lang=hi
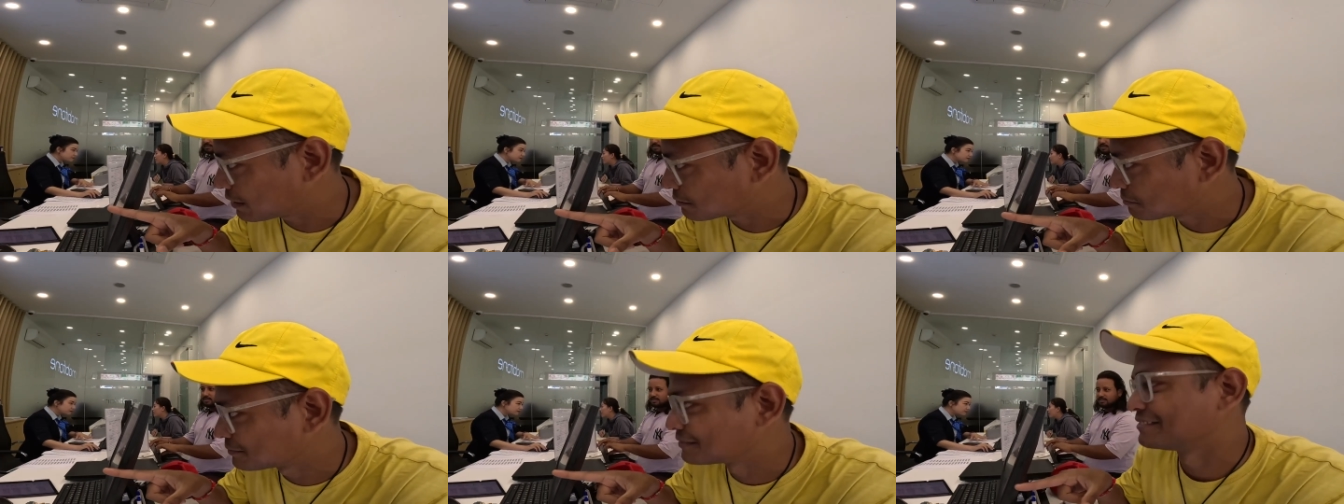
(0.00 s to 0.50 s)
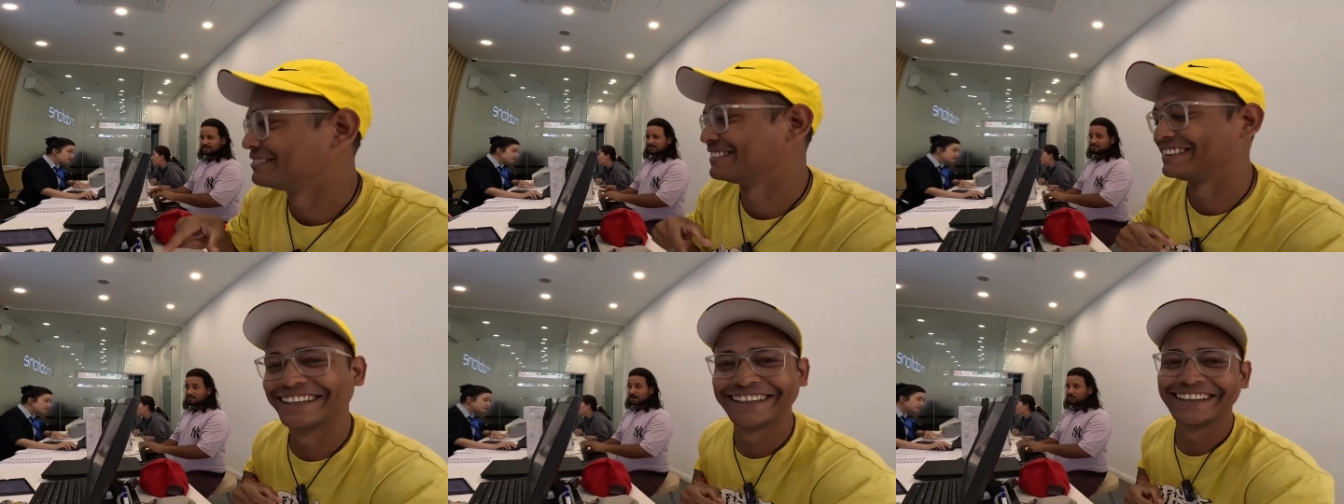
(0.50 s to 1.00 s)
Dung. Yes.
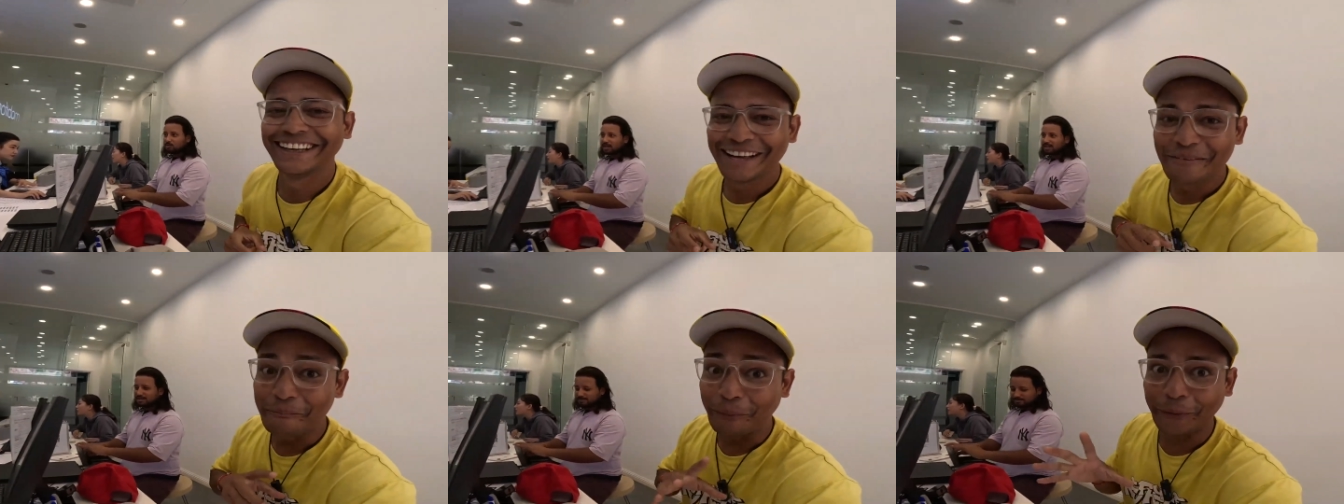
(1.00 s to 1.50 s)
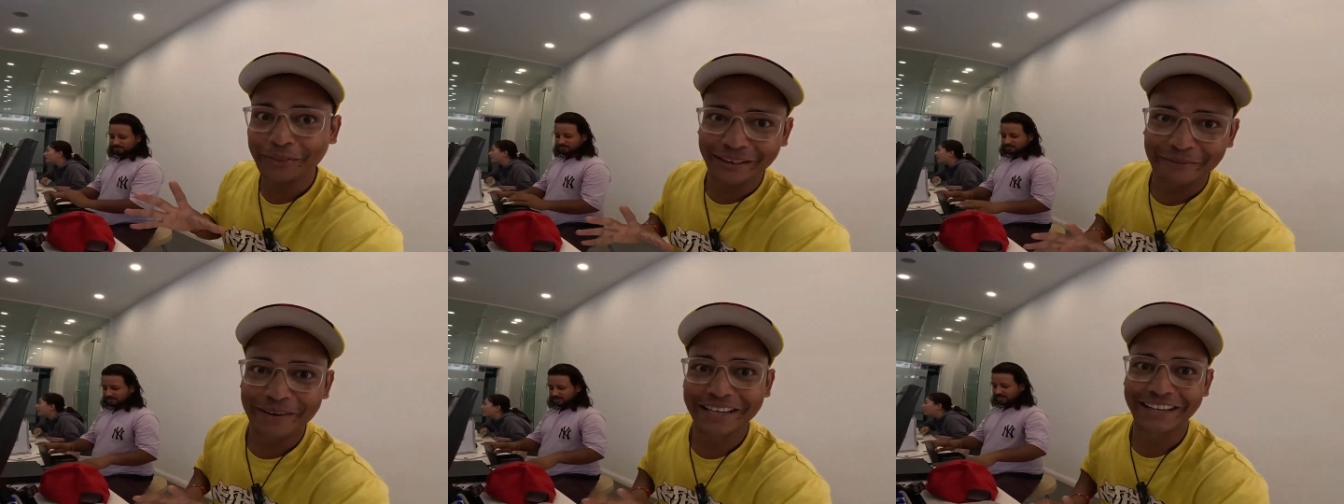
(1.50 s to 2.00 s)
बहुत
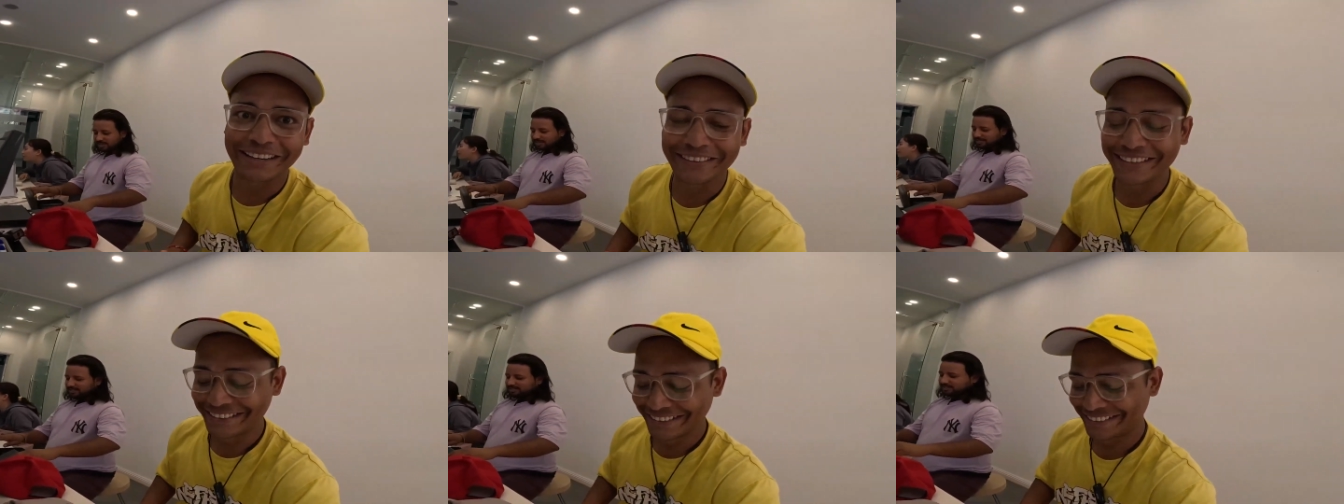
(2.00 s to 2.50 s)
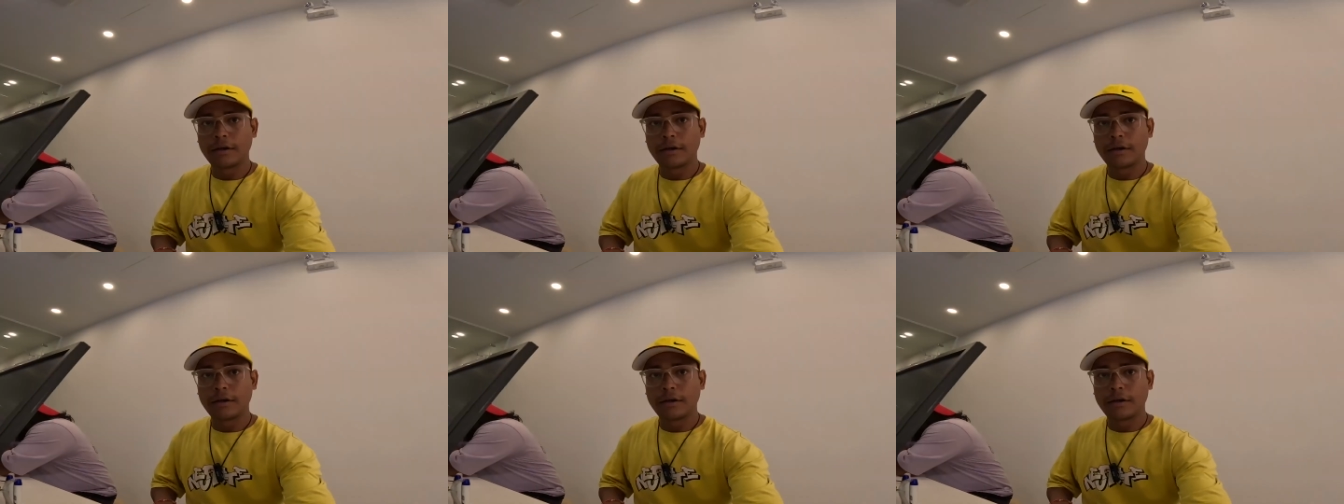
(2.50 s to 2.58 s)
लंबा नाम है